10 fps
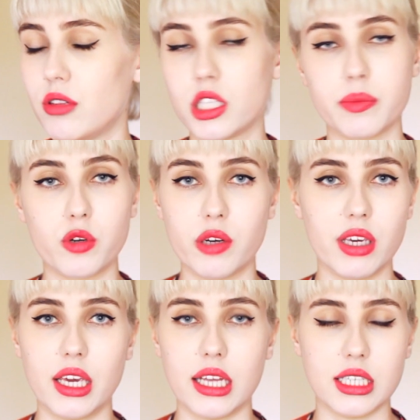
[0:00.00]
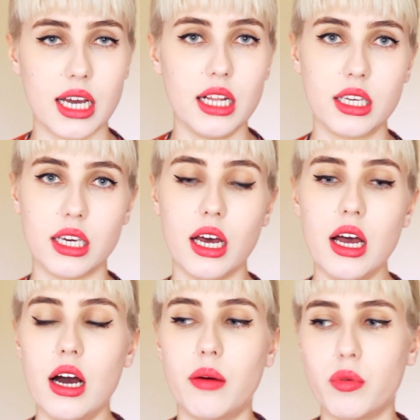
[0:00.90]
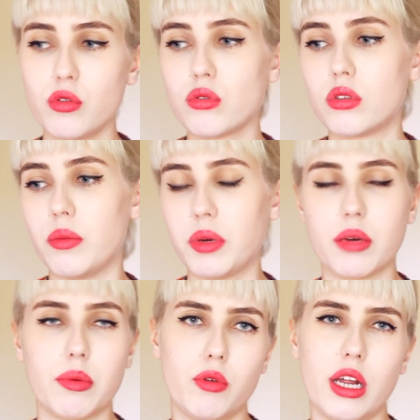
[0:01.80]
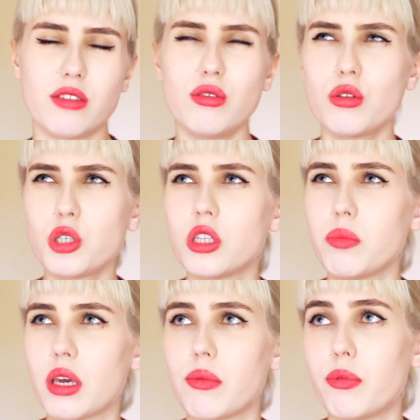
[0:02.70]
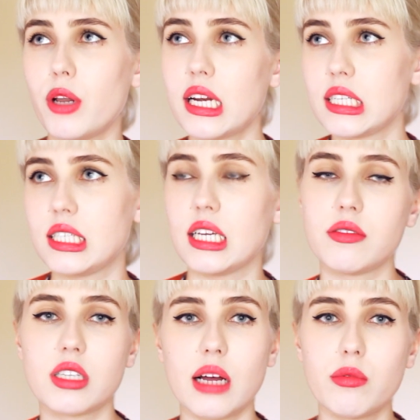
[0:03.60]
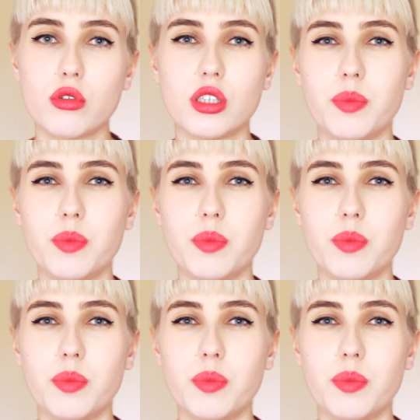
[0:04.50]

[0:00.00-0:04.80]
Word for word: вот эти пуховики одеялки будут на пике популярности. Ну, не то, что на пике популярности, они всегда будут